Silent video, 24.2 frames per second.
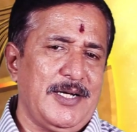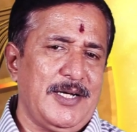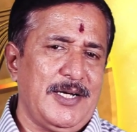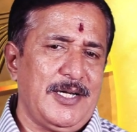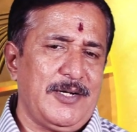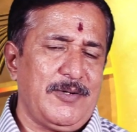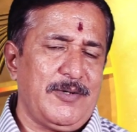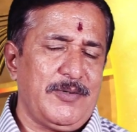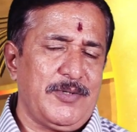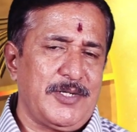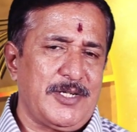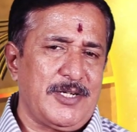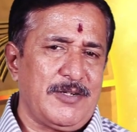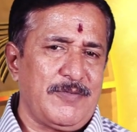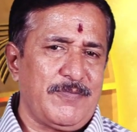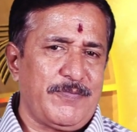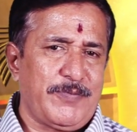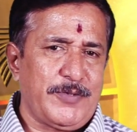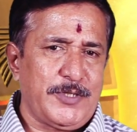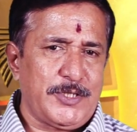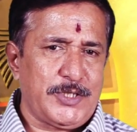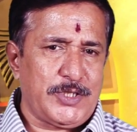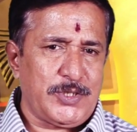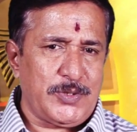எல்லாம் ஒரு
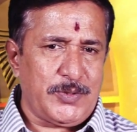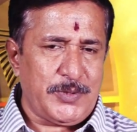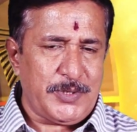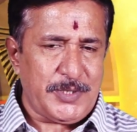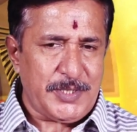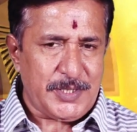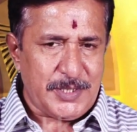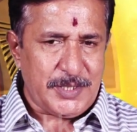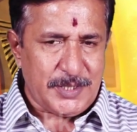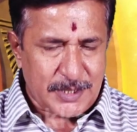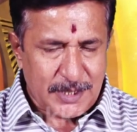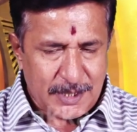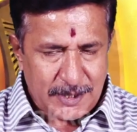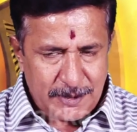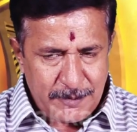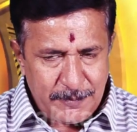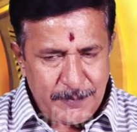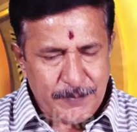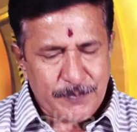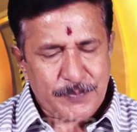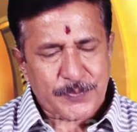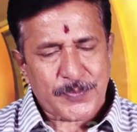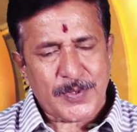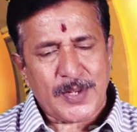கம்ஃபர்ட் ஜோன் இருந்தாலும்